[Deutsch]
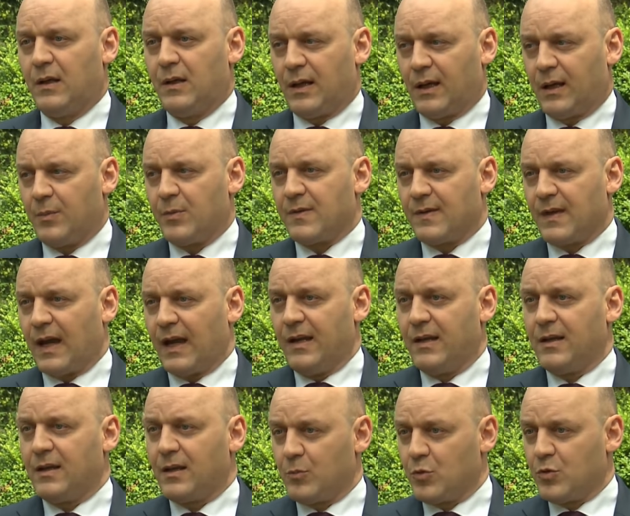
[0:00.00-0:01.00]
Da gibt es
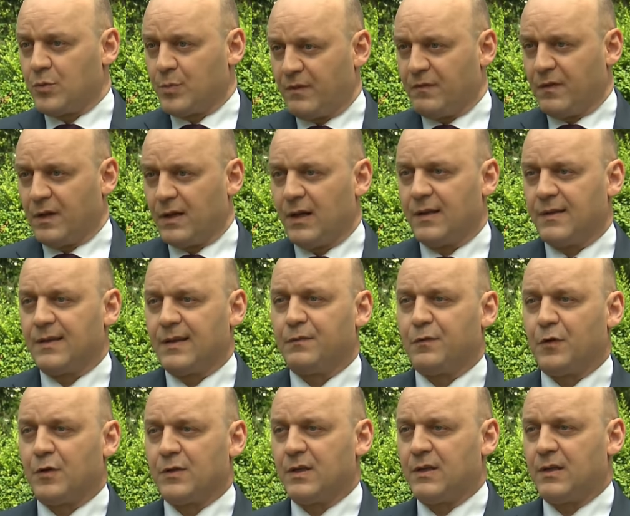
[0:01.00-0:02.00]
einige, da muss man wirklich sehr
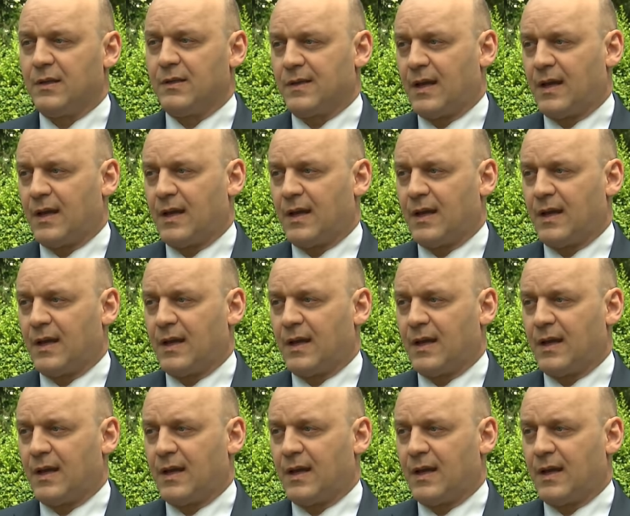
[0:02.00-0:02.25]
vorsichtig